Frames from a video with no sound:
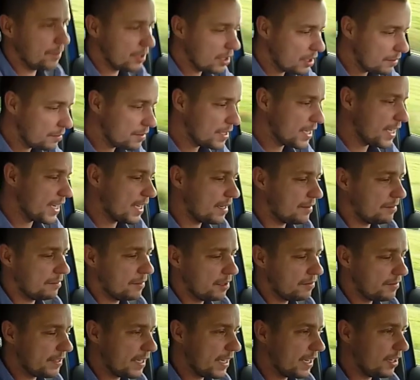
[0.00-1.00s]
podobnie jak
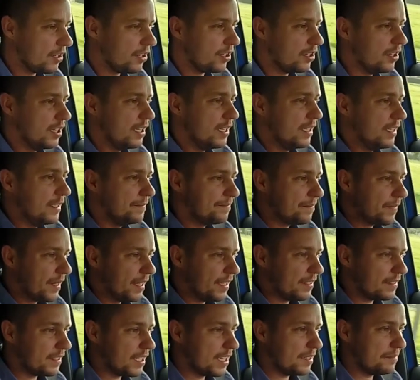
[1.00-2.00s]
mowa o
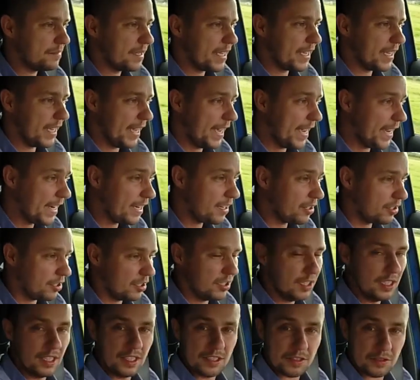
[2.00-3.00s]
trybie
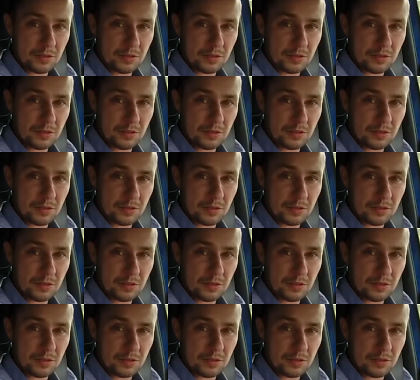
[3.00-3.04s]
eko.